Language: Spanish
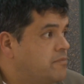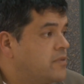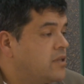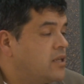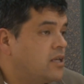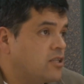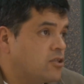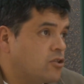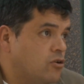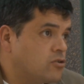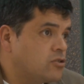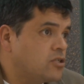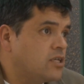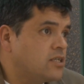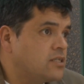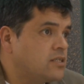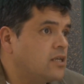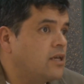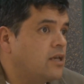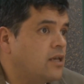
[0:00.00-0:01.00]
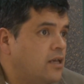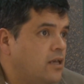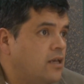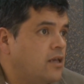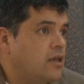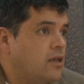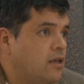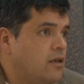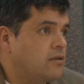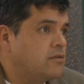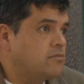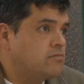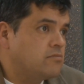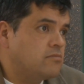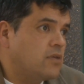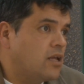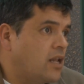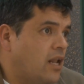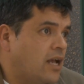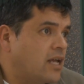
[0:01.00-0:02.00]
Entonces, eh,
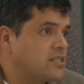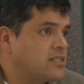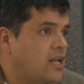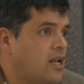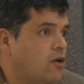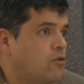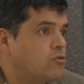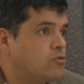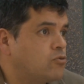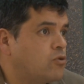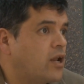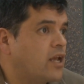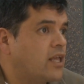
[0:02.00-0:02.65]
en la Casa de la Cultura